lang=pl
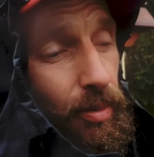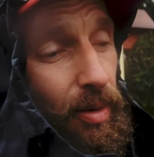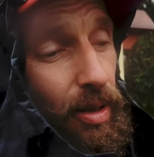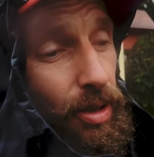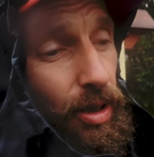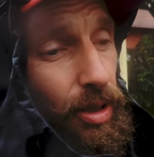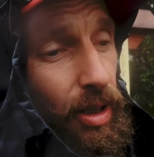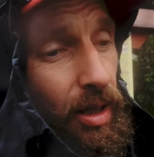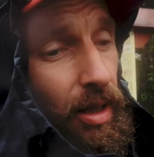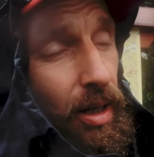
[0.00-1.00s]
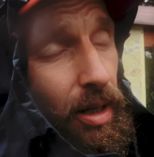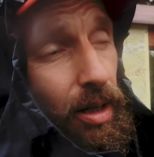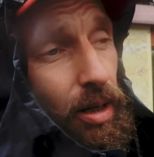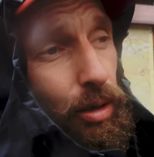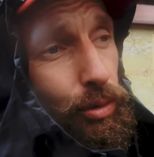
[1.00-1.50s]
Mam nadzieję, że
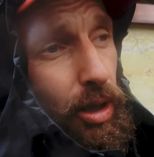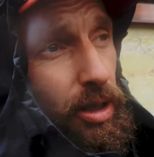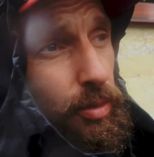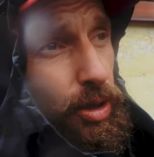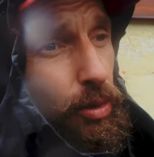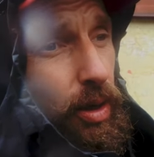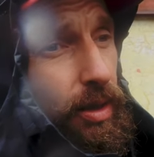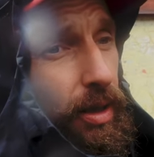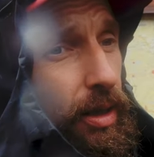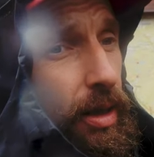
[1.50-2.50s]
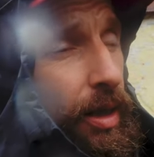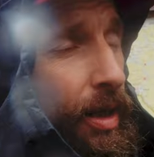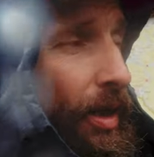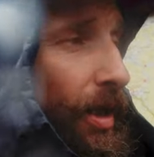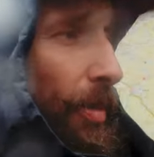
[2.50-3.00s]
od jutra zrobi się ładniej
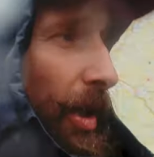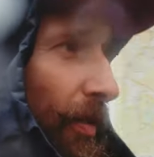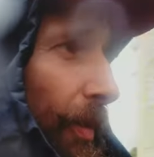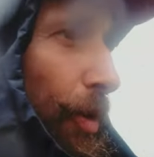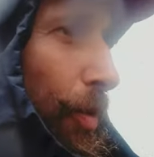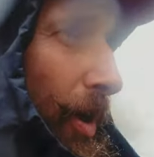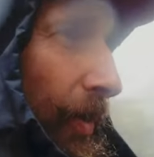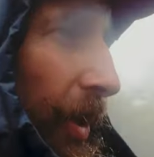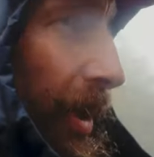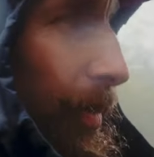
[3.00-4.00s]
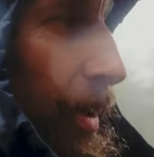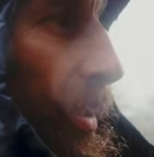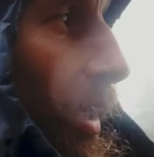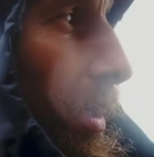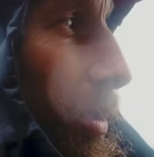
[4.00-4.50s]
i będę Wam mógł pokazywać takie
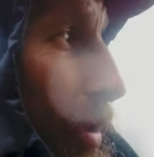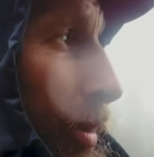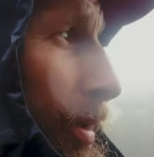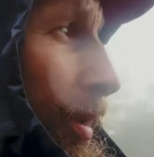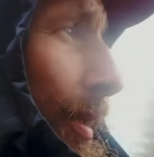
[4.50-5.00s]
miejsca jak to